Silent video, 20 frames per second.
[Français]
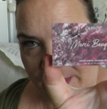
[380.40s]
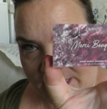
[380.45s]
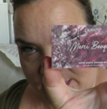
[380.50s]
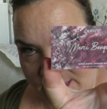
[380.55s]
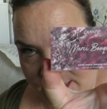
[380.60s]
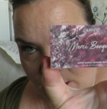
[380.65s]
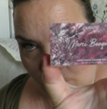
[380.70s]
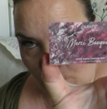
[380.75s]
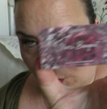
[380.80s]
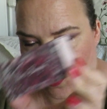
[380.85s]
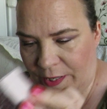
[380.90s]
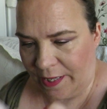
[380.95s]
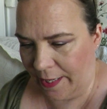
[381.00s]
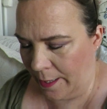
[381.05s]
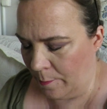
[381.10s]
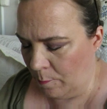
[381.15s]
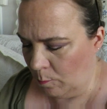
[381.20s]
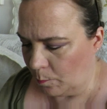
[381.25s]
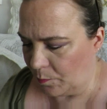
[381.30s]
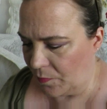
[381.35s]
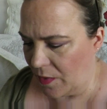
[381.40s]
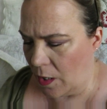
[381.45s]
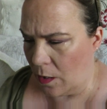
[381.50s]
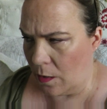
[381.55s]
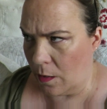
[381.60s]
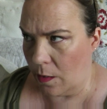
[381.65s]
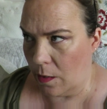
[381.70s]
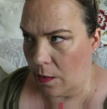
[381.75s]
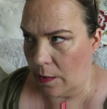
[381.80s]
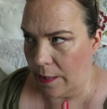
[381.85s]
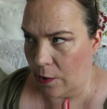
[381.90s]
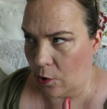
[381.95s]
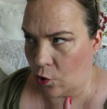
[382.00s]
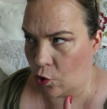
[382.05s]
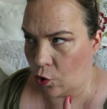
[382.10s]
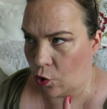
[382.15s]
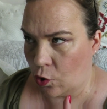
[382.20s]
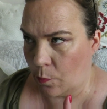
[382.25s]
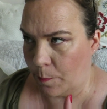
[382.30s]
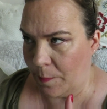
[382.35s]
Merci Bouquet. Euh,
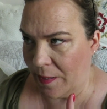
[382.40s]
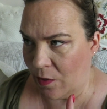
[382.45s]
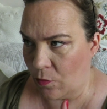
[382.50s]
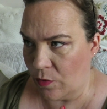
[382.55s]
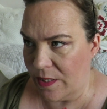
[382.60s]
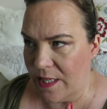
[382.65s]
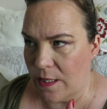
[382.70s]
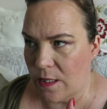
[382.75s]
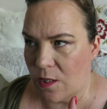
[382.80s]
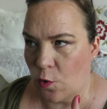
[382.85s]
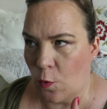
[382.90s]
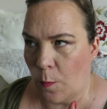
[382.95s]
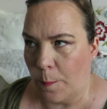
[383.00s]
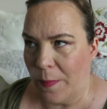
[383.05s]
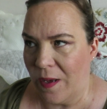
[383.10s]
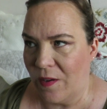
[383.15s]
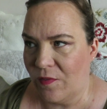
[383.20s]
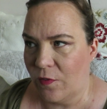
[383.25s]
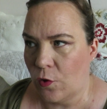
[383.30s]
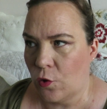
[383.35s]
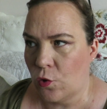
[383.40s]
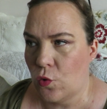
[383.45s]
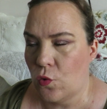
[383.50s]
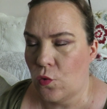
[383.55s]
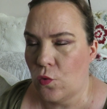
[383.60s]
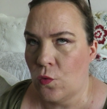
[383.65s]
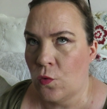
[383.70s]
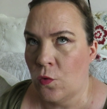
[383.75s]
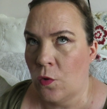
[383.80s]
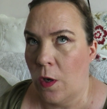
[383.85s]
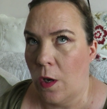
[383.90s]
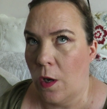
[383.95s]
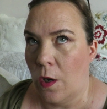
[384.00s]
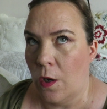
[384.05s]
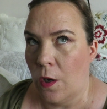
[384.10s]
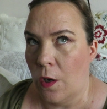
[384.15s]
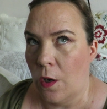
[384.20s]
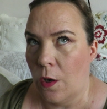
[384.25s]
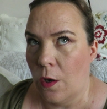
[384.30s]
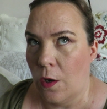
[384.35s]
par contre, ils ne sont pas vendus,
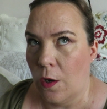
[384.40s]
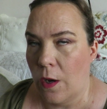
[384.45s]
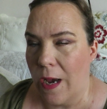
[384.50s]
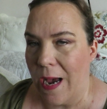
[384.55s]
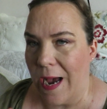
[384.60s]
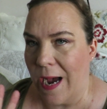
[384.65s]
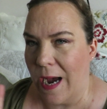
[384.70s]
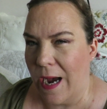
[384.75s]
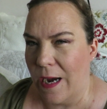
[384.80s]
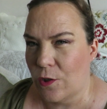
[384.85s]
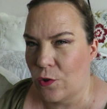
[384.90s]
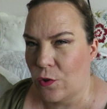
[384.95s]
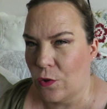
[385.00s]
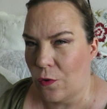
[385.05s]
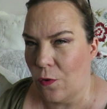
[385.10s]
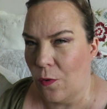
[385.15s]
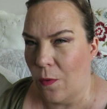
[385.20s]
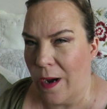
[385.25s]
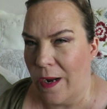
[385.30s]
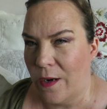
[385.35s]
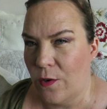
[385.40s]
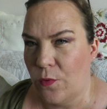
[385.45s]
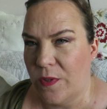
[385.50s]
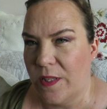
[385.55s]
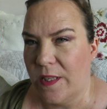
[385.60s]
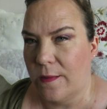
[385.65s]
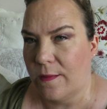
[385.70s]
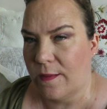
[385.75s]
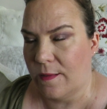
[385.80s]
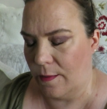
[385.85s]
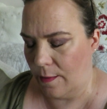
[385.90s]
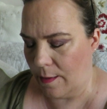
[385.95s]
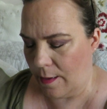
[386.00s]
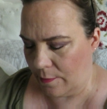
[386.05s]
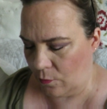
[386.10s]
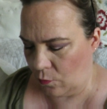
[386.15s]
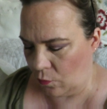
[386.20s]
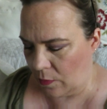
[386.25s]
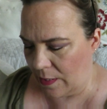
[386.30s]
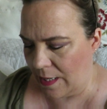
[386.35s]
euh, je crois, à l'unité.
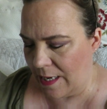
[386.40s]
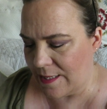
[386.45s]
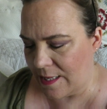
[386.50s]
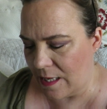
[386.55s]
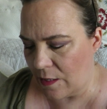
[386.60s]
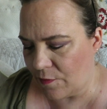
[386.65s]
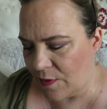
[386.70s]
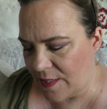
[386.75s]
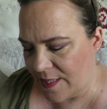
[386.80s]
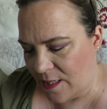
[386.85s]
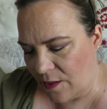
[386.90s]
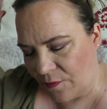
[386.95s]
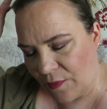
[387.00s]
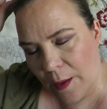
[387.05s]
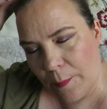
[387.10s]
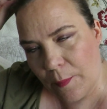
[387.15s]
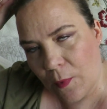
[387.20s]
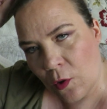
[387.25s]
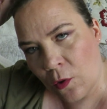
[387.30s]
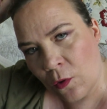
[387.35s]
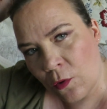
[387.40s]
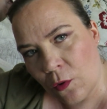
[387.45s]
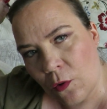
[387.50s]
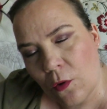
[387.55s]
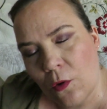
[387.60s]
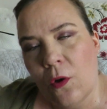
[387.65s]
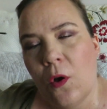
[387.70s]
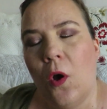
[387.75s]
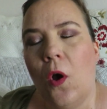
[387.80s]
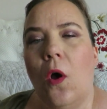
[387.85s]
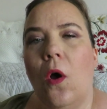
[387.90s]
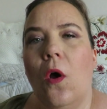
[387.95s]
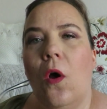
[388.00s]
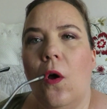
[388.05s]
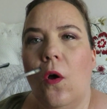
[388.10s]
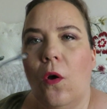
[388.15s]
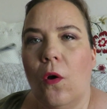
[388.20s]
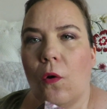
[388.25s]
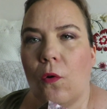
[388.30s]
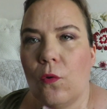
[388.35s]
Hein. Donc là, cette fois, c'est vraiment... Euh,
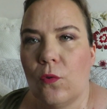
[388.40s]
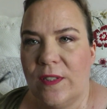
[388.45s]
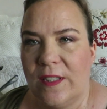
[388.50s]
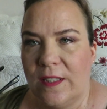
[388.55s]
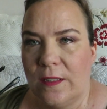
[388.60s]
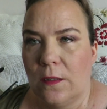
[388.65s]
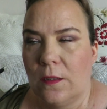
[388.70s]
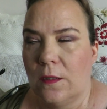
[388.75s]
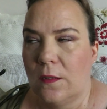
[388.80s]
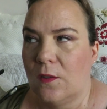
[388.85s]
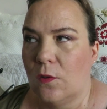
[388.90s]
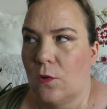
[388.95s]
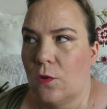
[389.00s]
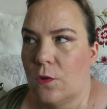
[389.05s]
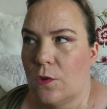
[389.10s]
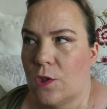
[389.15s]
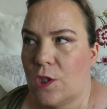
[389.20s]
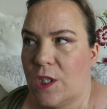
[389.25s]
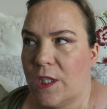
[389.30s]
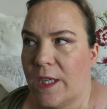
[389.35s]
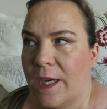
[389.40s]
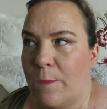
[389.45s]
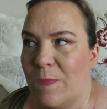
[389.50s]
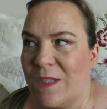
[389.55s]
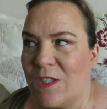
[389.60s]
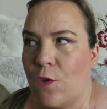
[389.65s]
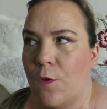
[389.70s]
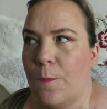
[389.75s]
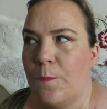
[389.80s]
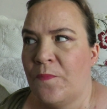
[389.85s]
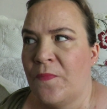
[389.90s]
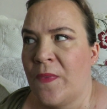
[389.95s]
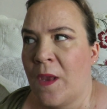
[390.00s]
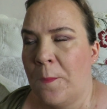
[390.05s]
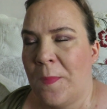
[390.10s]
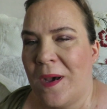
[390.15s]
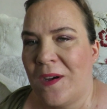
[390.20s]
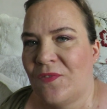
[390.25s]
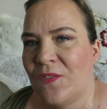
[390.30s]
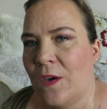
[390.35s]
je dirais parce que
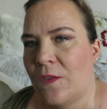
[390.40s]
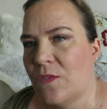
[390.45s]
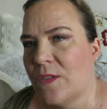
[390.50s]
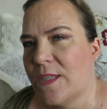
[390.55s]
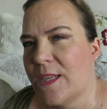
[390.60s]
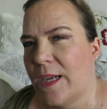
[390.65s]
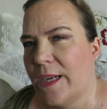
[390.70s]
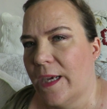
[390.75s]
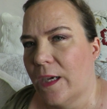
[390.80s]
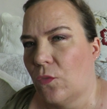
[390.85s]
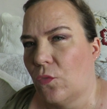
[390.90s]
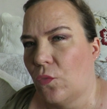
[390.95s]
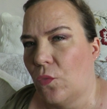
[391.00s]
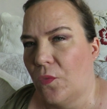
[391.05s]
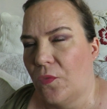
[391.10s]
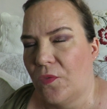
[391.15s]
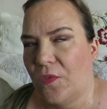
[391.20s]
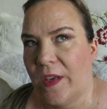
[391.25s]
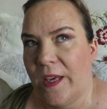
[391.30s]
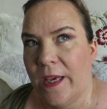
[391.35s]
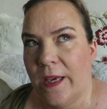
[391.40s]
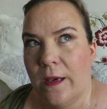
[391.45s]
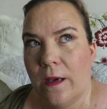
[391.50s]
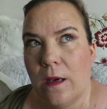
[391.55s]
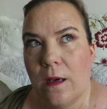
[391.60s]
parfois vous allez retrouver